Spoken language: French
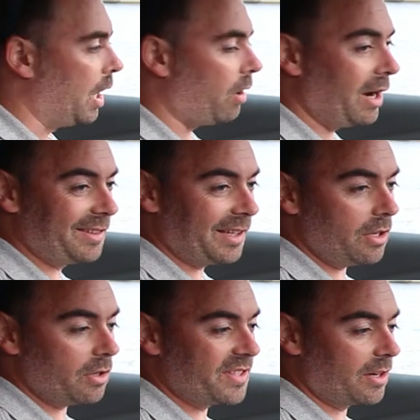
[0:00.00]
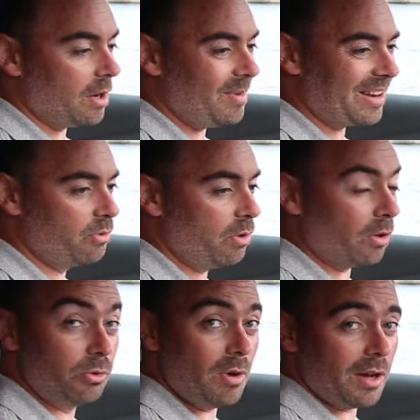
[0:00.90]
Alors à l'intérieur, c'est quand même la
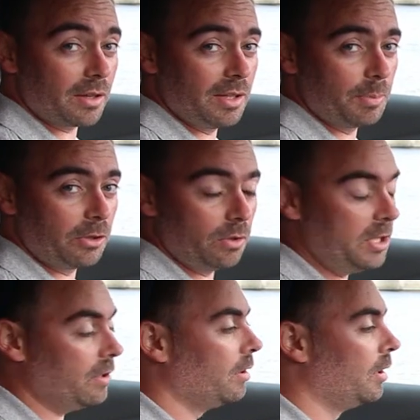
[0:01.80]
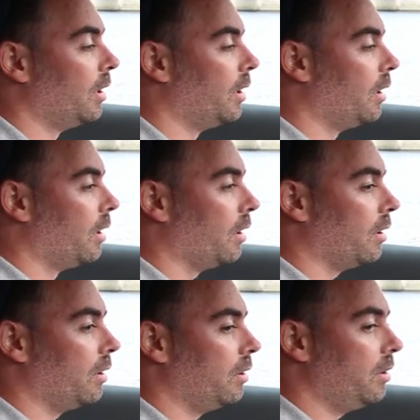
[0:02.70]
couleur noire qui prédomine.
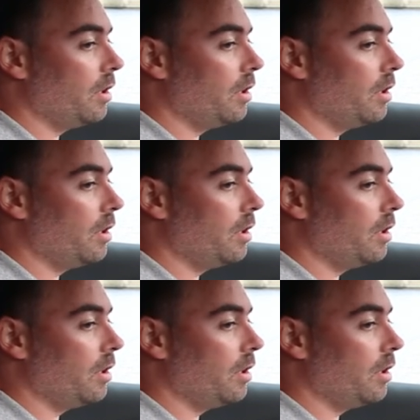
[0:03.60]
Euh,